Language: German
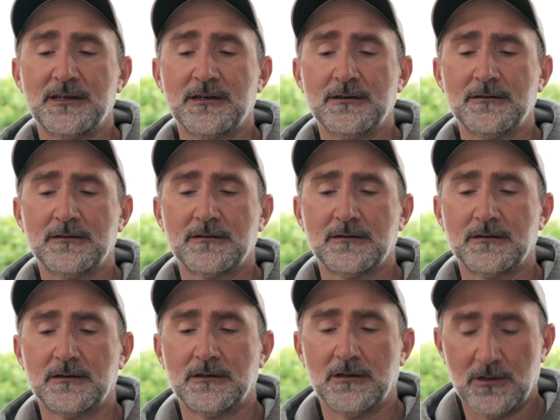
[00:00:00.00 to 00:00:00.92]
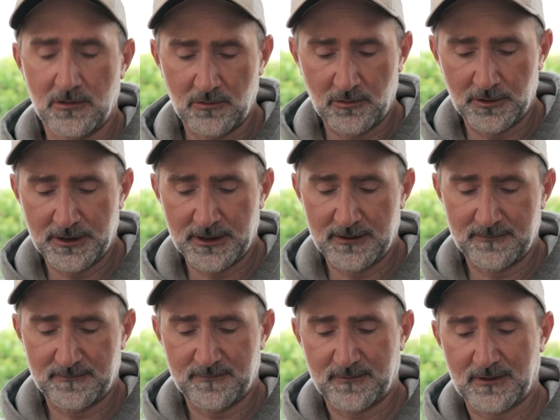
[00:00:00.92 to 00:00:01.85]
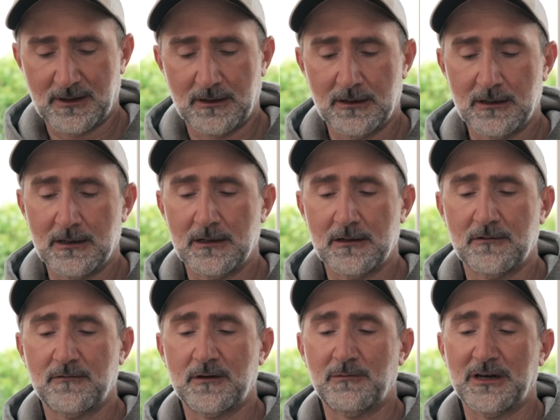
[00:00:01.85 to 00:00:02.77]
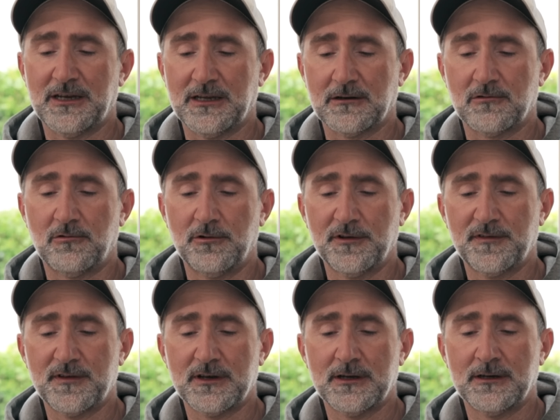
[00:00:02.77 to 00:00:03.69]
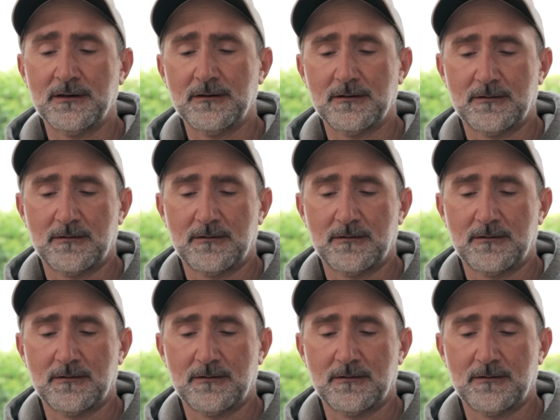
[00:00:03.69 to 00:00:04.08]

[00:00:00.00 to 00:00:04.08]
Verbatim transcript: hier oder wie bei den größeren